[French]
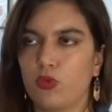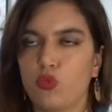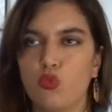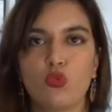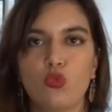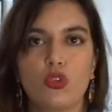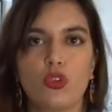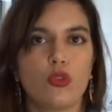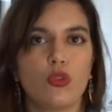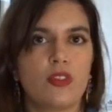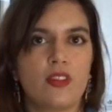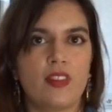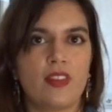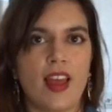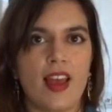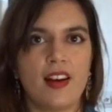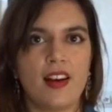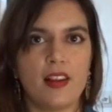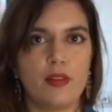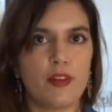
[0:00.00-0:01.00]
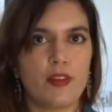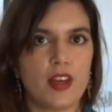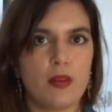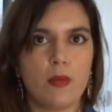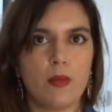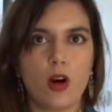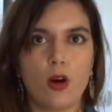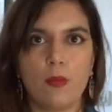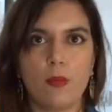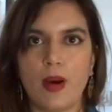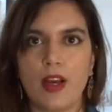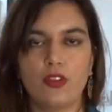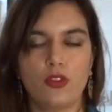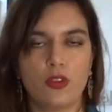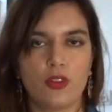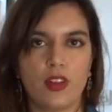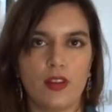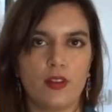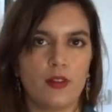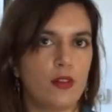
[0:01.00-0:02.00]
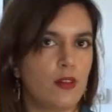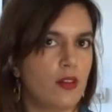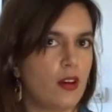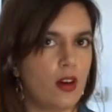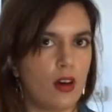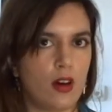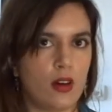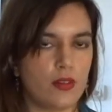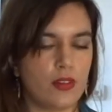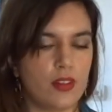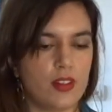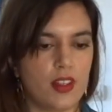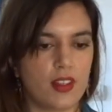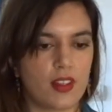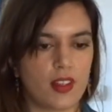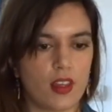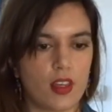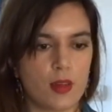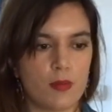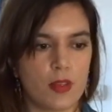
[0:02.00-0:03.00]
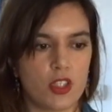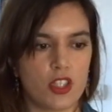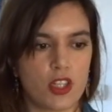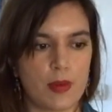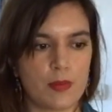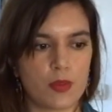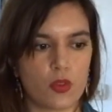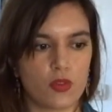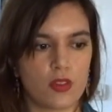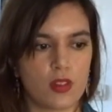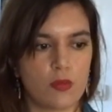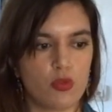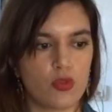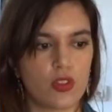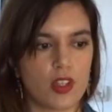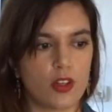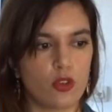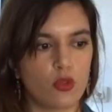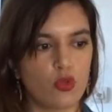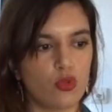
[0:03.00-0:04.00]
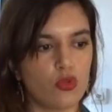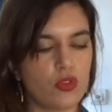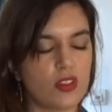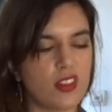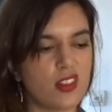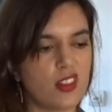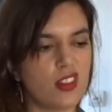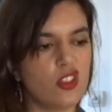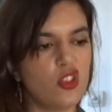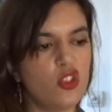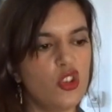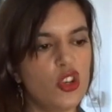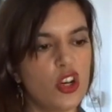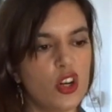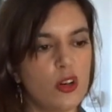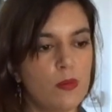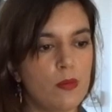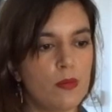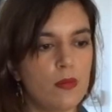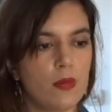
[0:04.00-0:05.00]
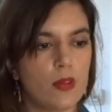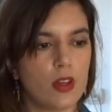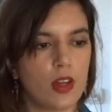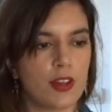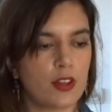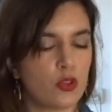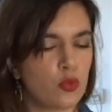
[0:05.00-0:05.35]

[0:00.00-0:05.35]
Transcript: ou que tel événement m'a donné envie d'écrire, mais j'ai l'impression que c'est plus un continuum, un